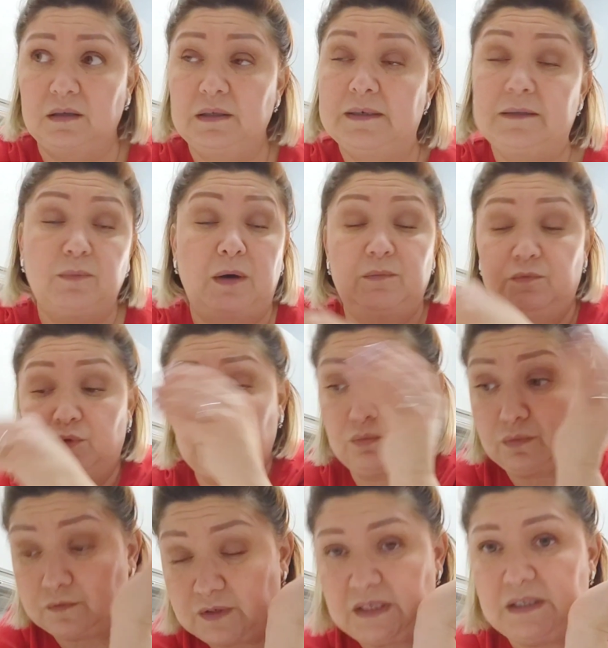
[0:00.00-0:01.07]
Она говорит, мам, вот
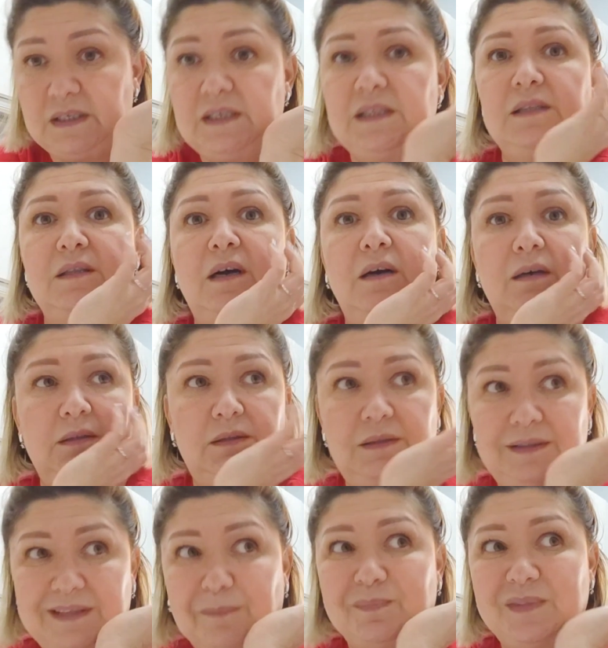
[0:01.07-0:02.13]
все дети так,
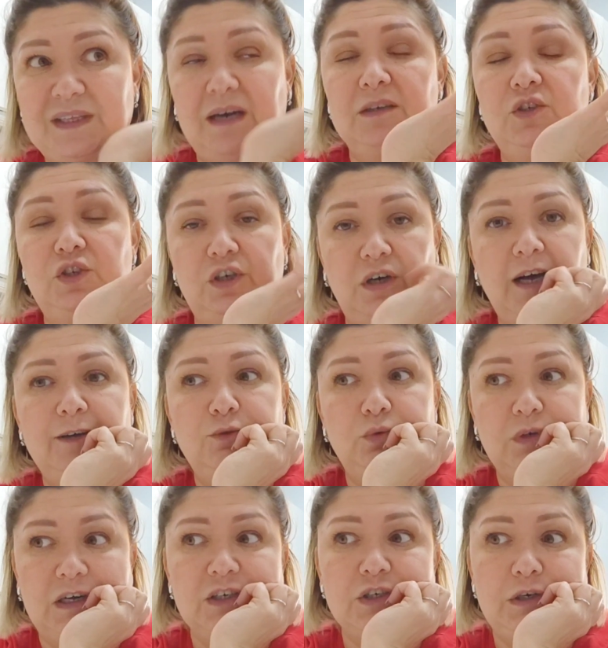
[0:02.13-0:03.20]
там так,
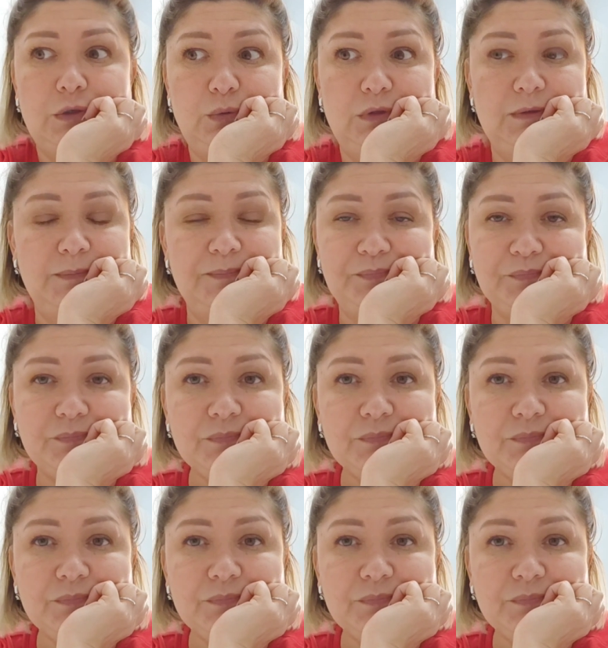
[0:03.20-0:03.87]
чихают, кашляют им.